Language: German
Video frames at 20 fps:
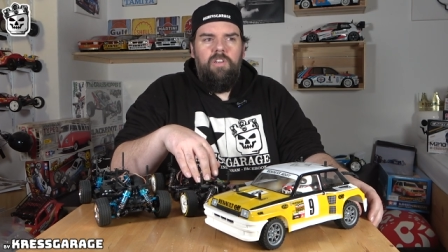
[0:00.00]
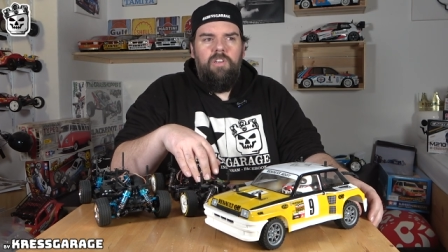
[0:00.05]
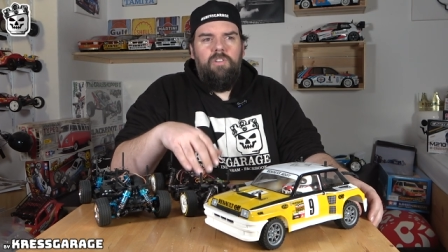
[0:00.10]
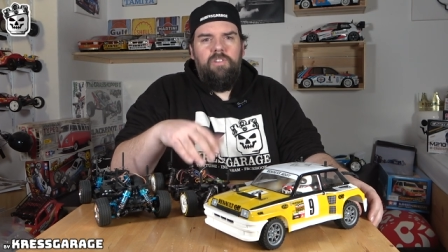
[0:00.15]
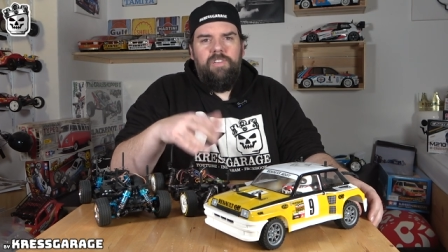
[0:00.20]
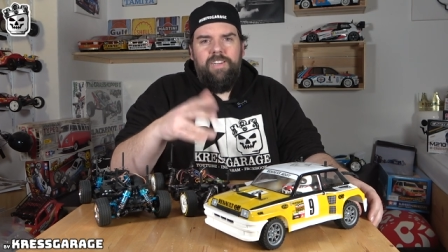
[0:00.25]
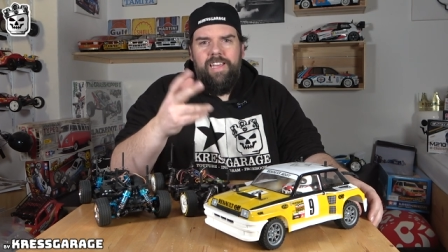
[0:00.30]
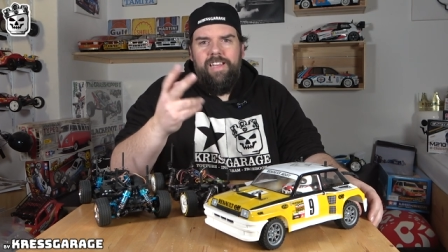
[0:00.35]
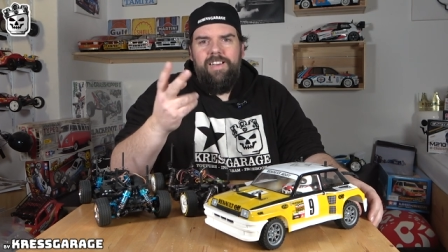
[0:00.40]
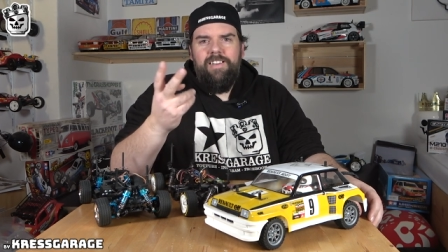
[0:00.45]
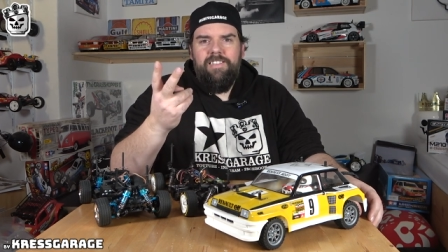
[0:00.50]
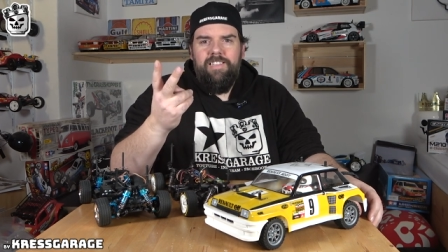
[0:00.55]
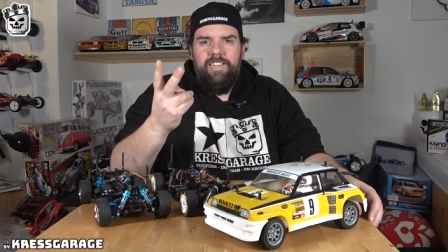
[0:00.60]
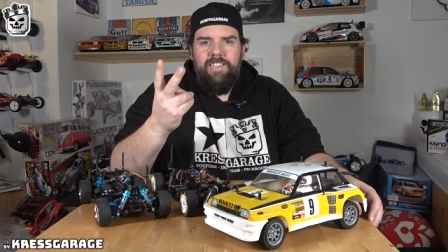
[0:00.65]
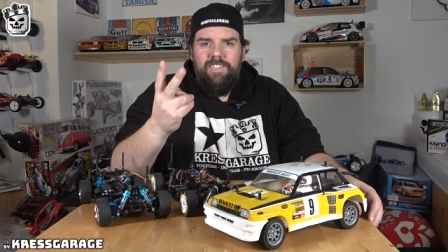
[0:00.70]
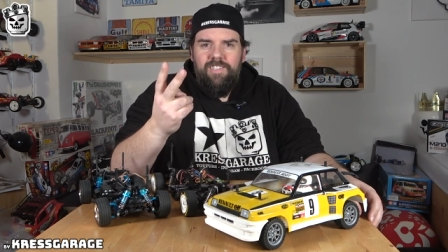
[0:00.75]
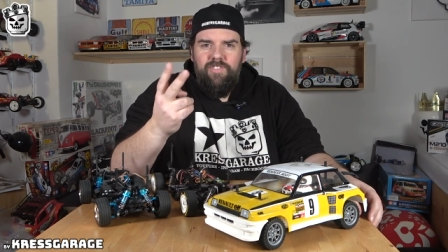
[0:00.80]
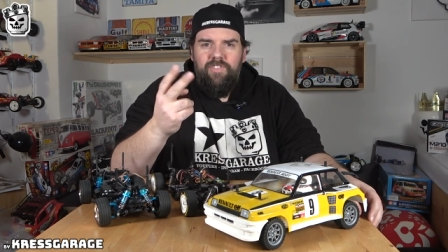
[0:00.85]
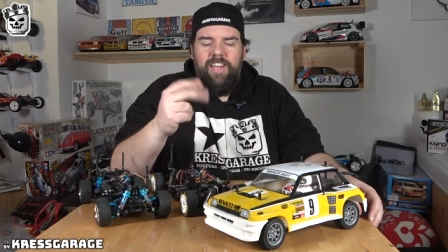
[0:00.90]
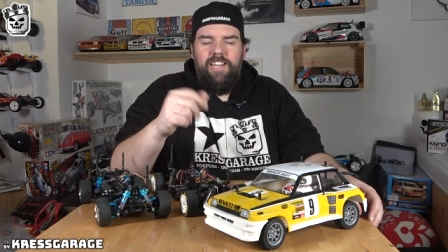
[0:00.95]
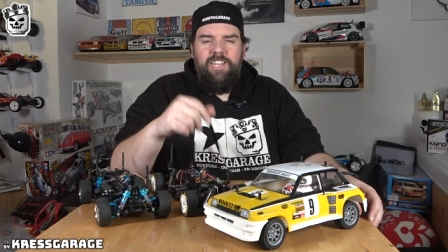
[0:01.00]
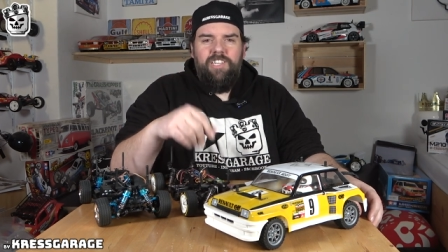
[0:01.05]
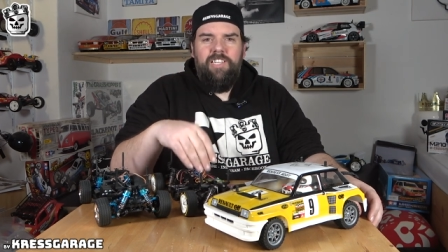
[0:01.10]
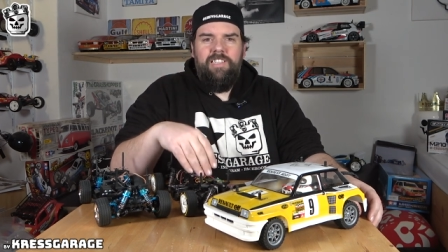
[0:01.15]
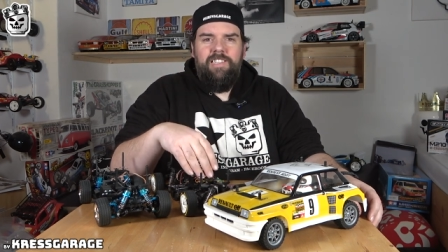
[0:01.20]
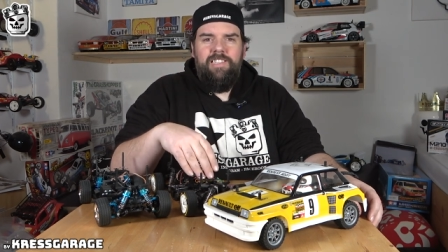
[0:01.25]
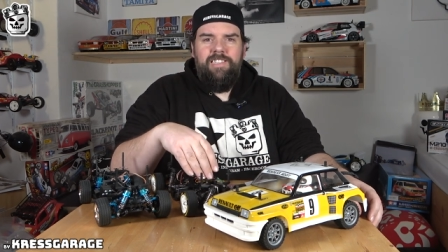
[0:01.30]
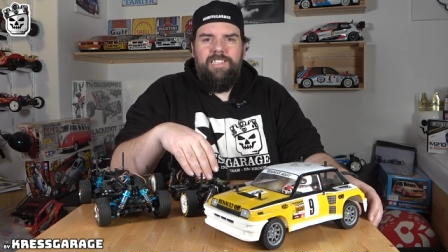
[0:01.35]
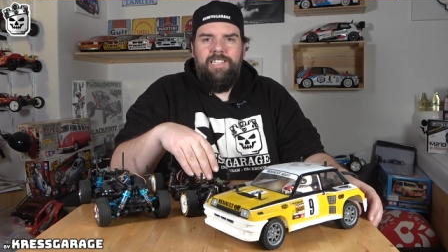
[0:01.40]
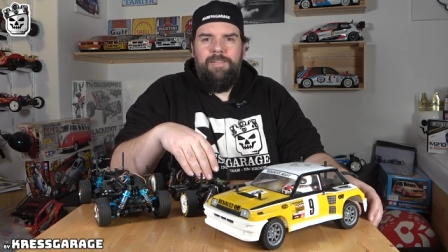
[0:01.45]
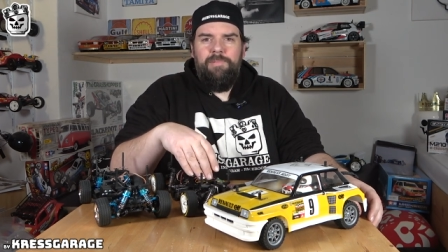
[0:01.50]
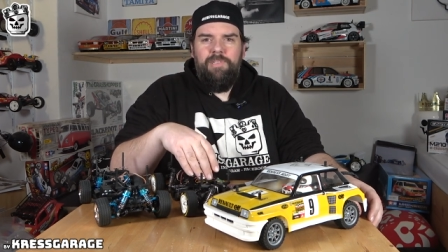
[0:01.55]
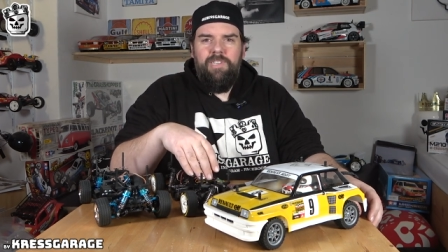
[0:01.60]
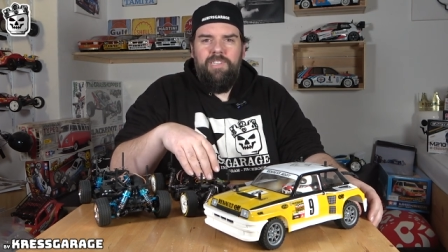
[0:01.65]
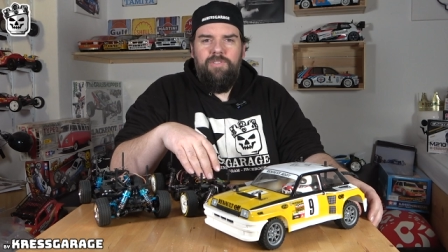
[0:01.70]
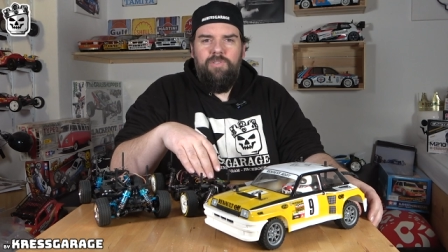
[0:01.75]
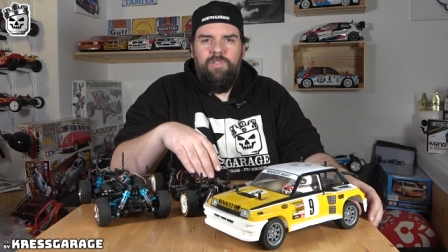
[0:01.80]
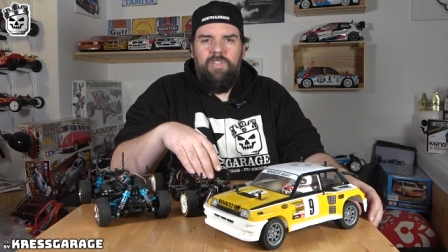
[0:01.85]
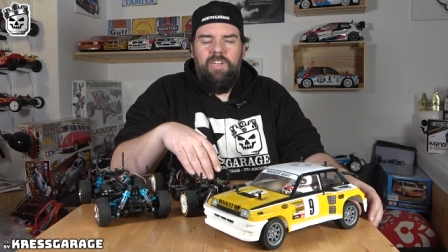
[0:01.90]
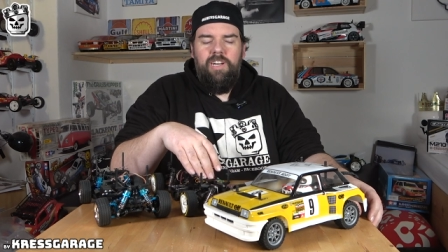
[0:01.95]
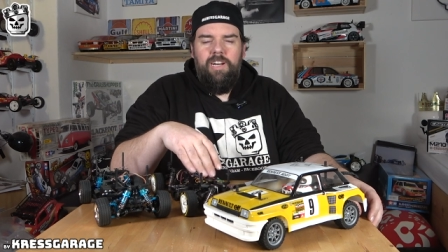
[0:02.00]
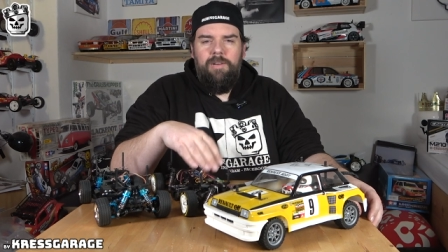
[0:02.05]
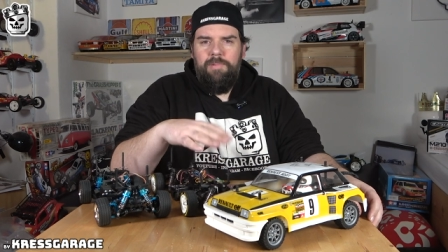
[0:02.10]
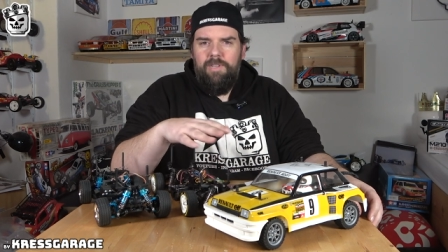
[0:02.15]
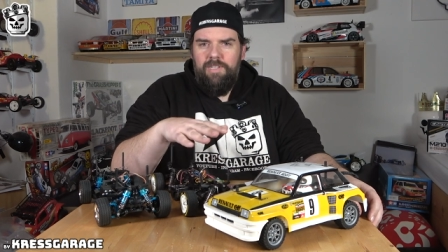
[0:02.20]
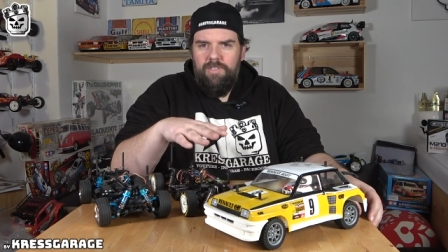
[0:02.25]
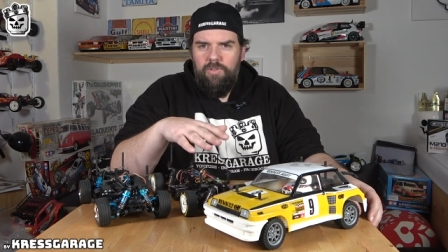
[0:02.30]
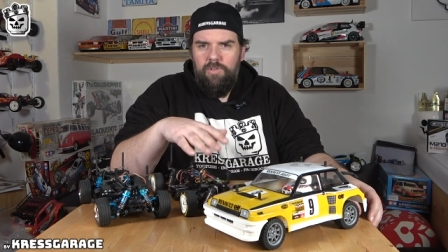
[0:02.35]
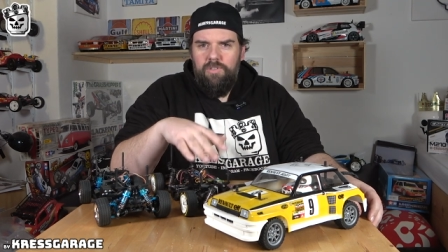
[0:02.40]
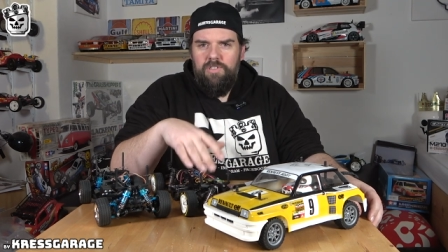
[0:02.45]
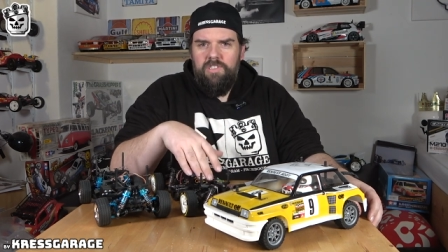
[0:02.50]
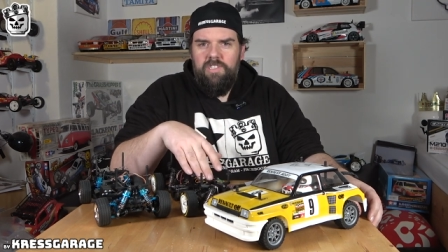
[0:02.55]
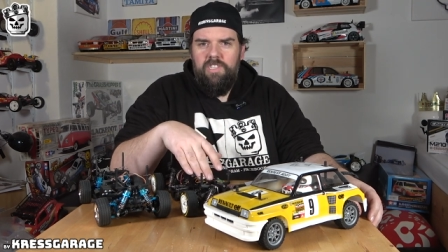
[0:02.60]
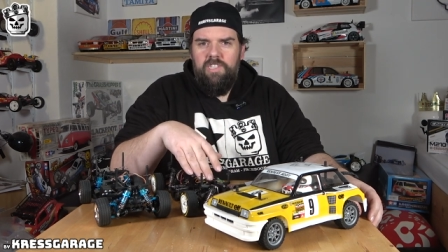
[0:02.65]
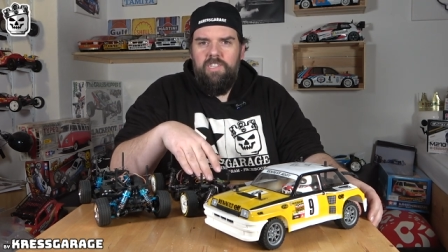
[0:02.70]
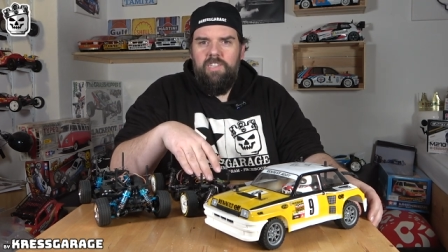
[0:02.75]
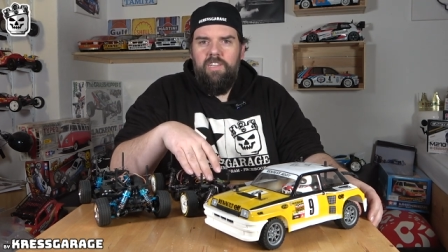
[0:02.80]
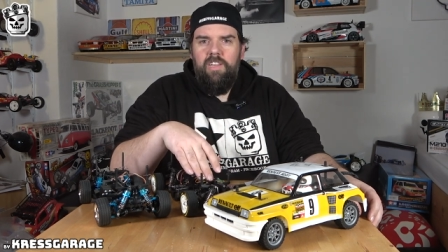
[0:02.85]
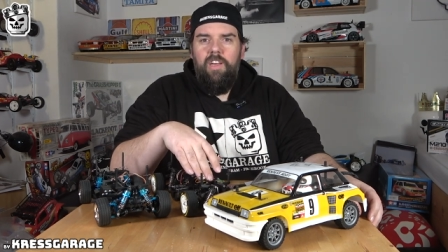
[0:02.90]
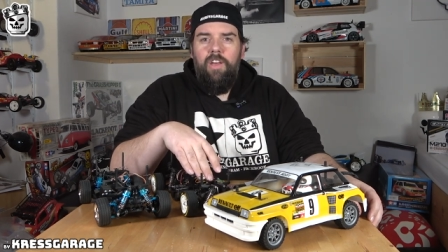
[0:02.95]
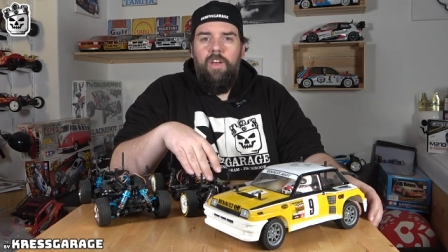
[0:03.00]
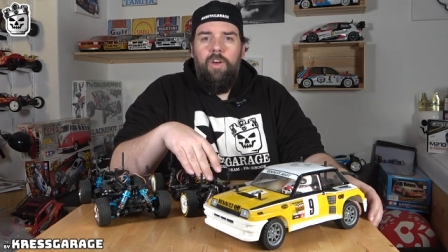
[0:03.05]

oder eher gesagt, zwei Chassis gibt es da sogar, aber günstig